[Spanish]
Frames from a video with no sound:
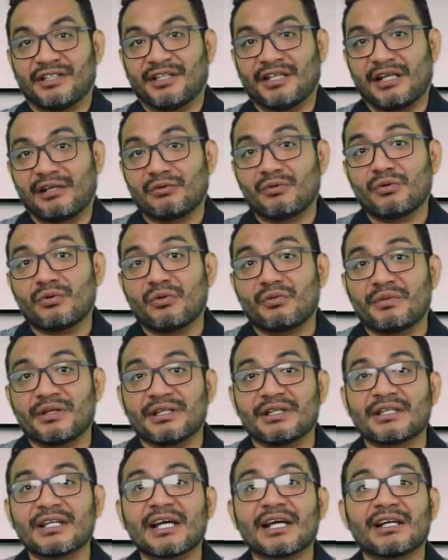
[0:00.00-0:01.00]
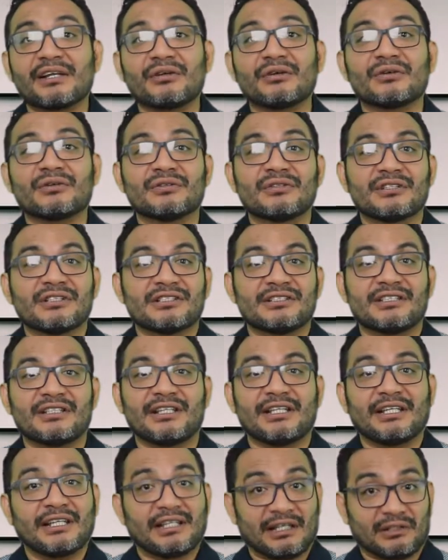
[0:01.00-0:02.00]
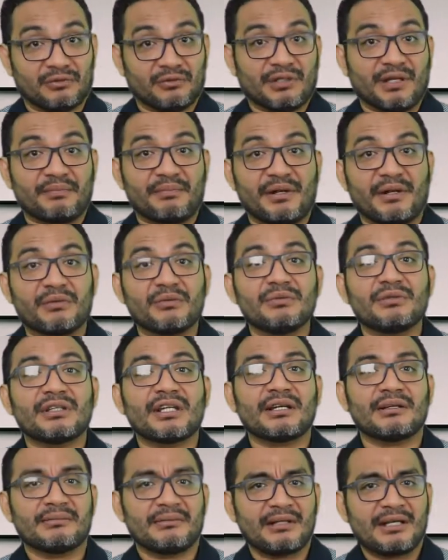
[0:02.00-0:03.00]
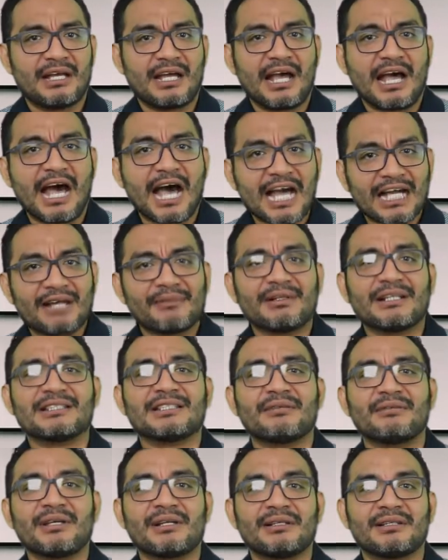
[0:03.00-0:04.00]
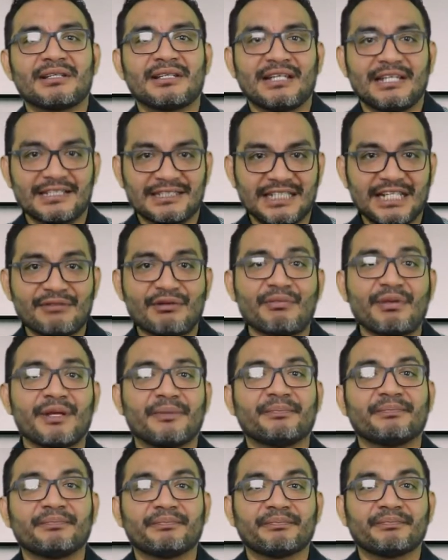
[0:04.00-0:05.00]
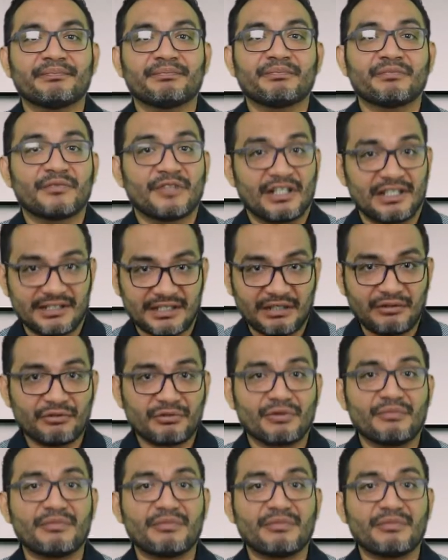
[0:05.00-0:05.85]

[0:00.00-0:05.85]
tienen algún comentario, si tienen alguna pregunta, háganmela saber, escríbame. Están los